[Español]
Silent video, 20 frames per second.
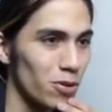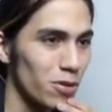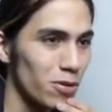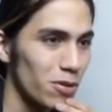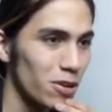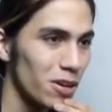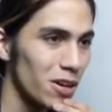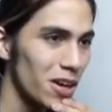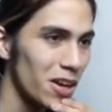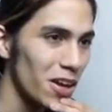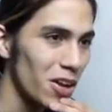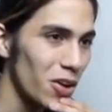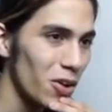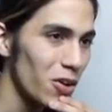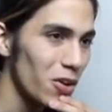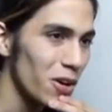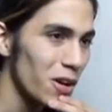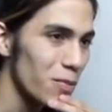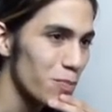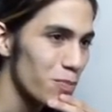pero
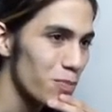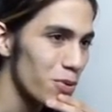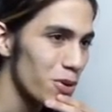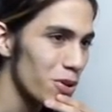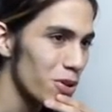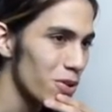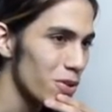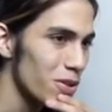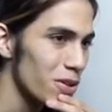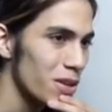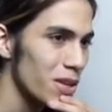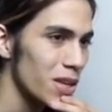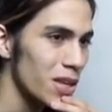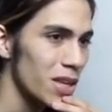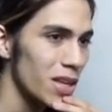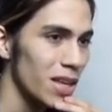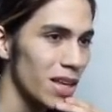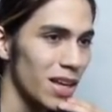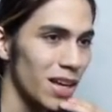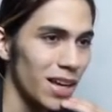creo que puedo
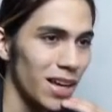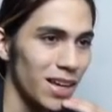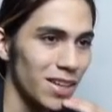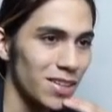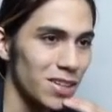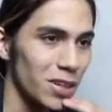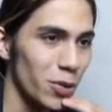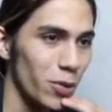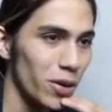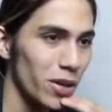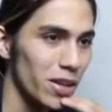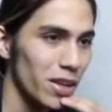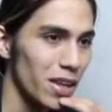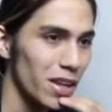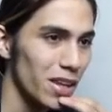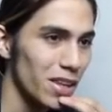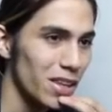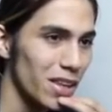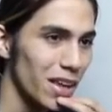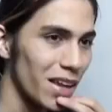hacer
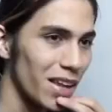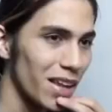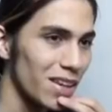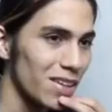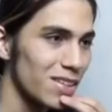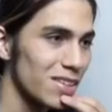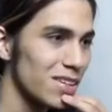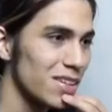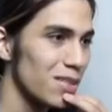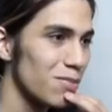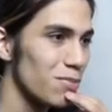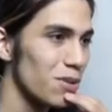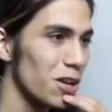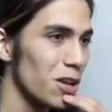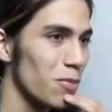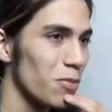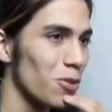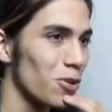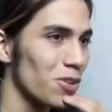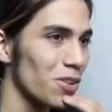cualquier tarea
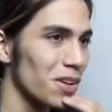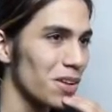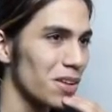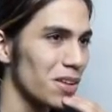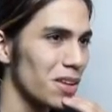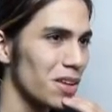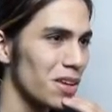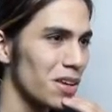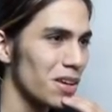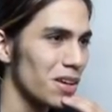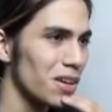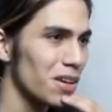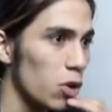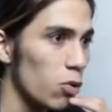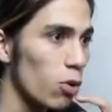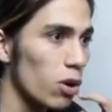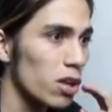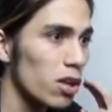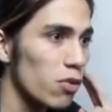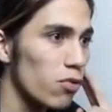simple que me ordene.
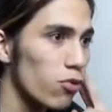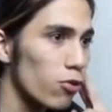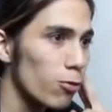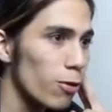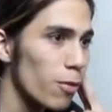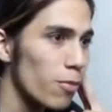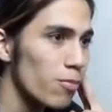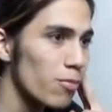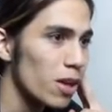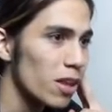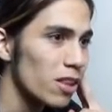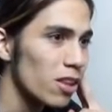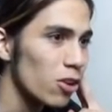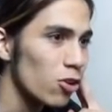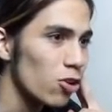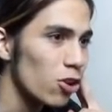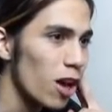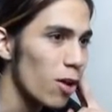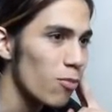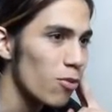De cualquier forma, mi
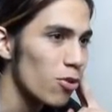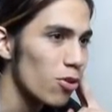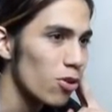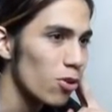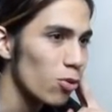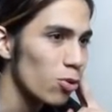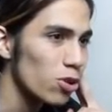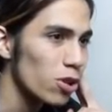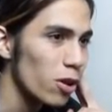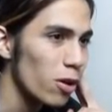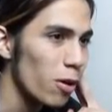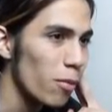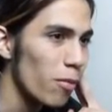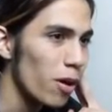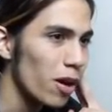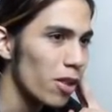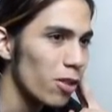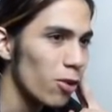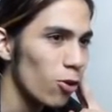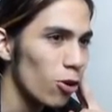anterior amo gustaba
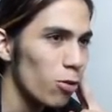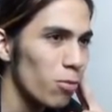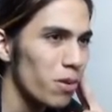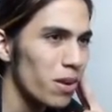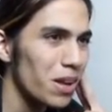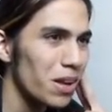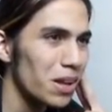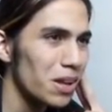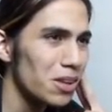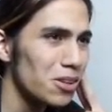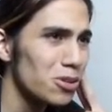más de oír mis